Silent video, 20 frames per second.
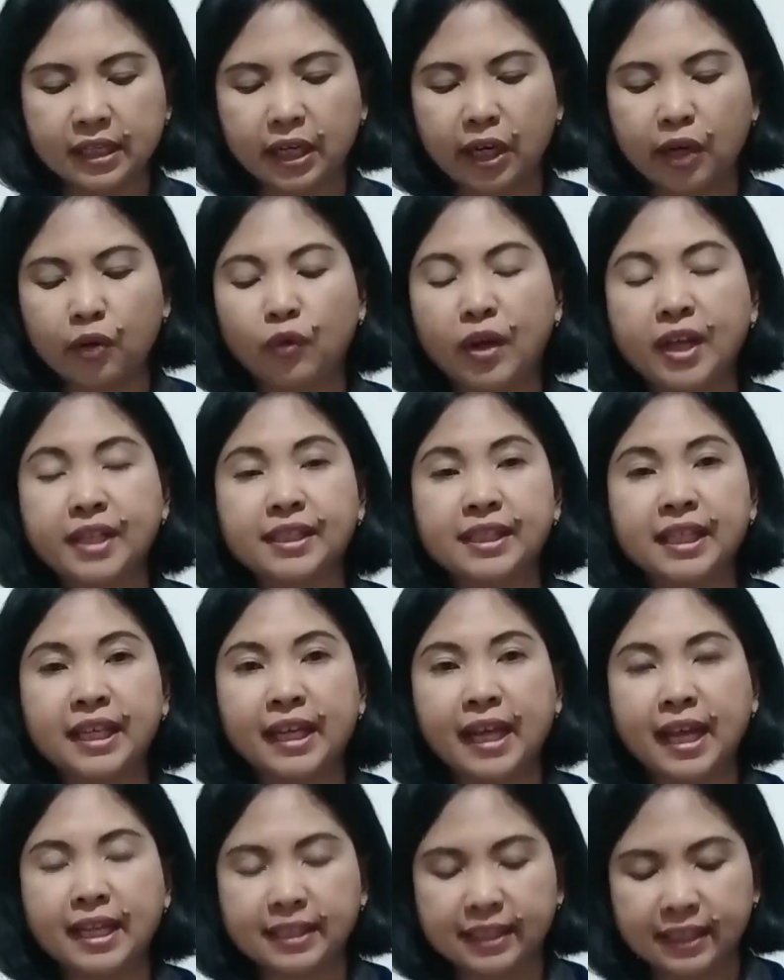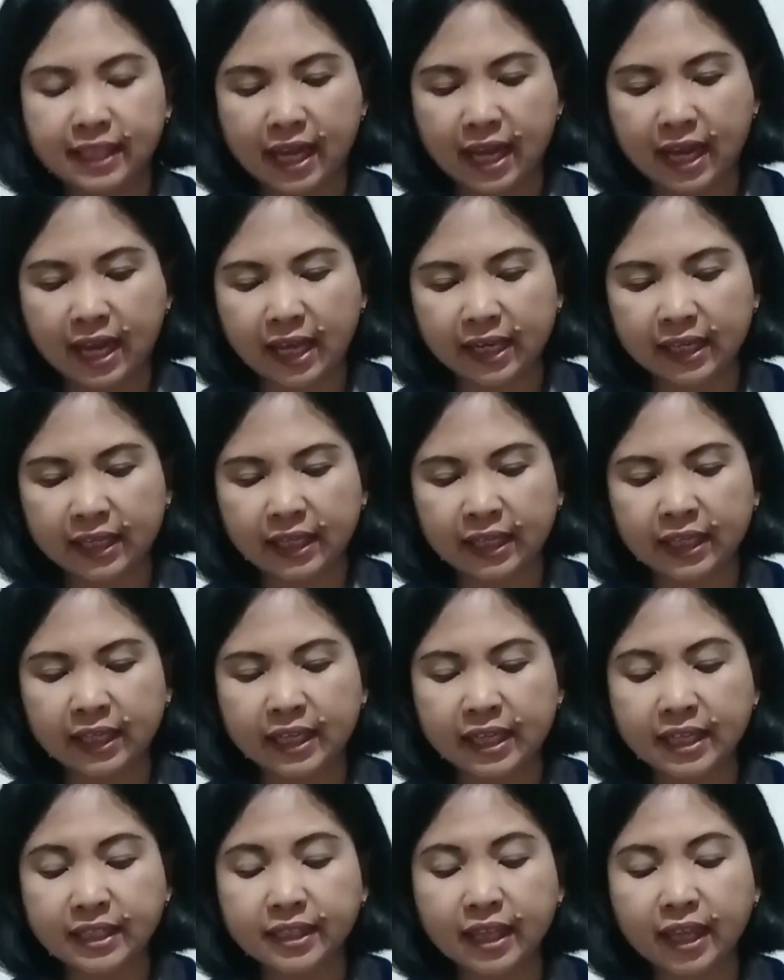renungan singkat siang hari
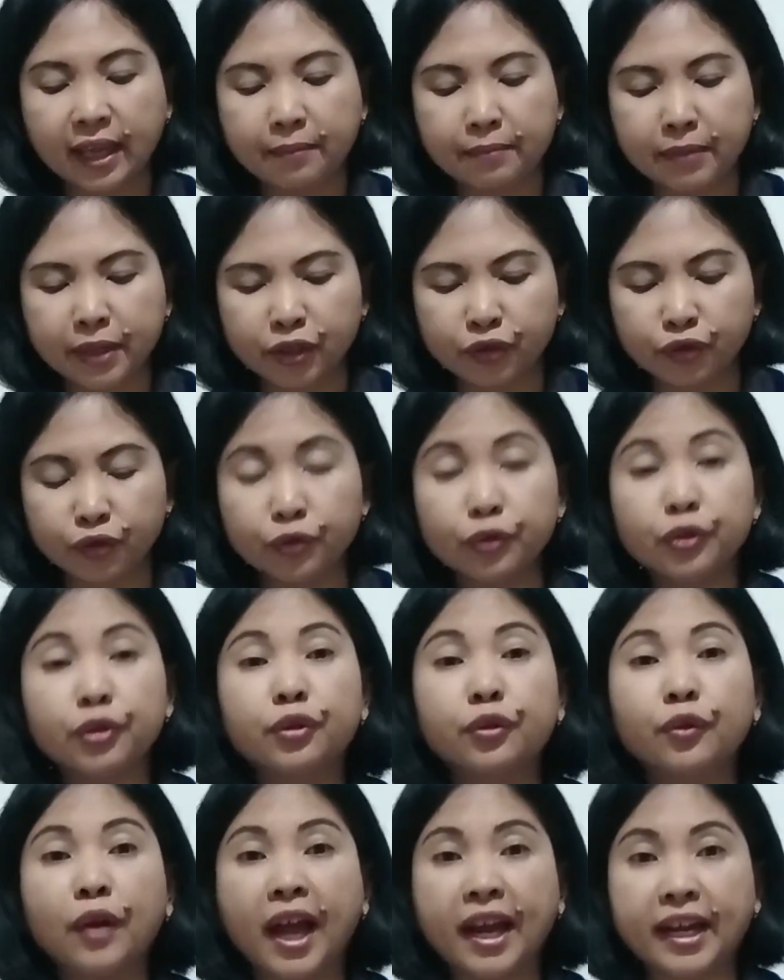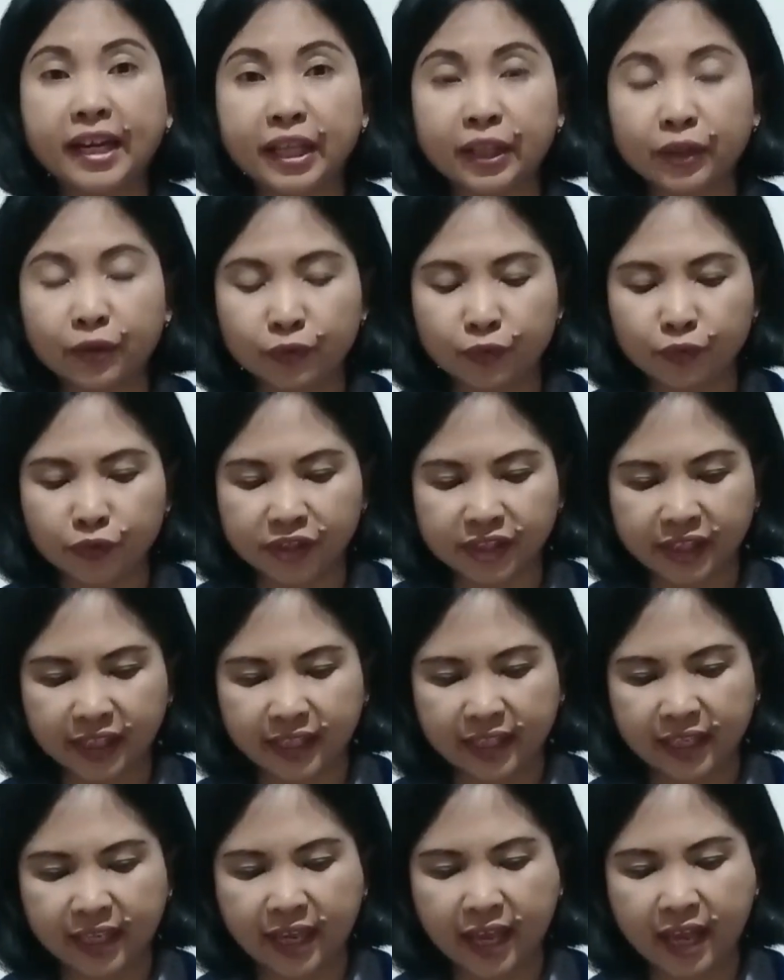ini saya beri judul Tuhan itu
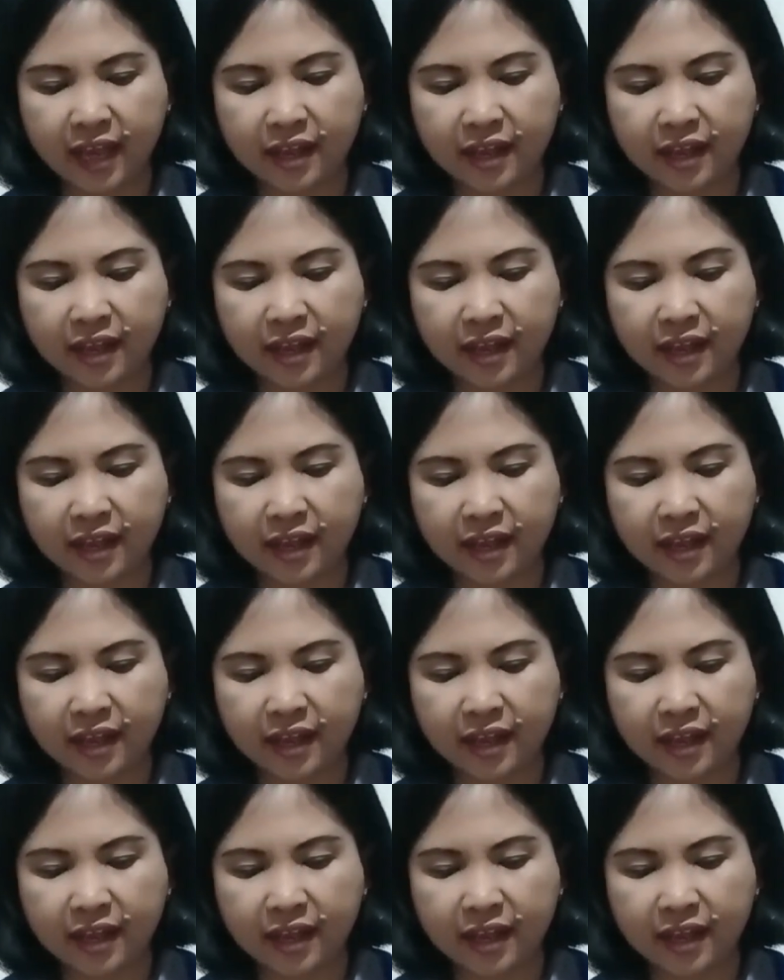setia.